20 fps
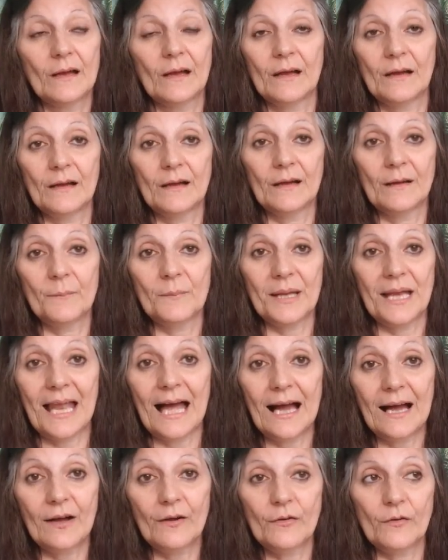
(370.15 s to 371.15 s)
mais
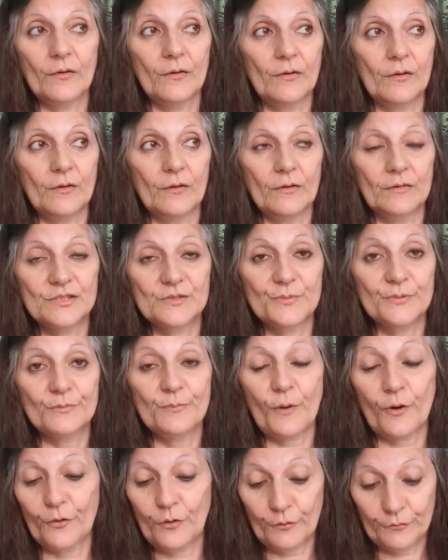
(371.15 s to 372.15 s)
là j'ai pu
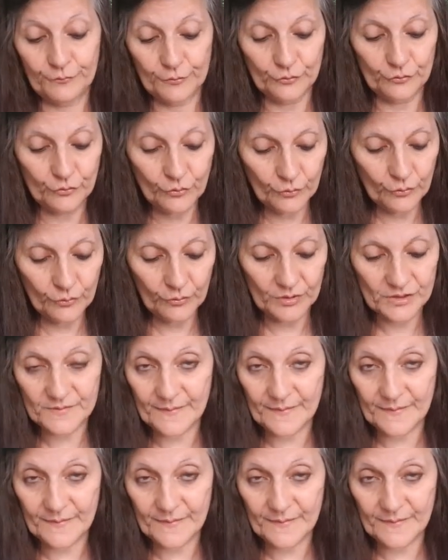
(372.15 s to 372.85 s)
le prendre en photo.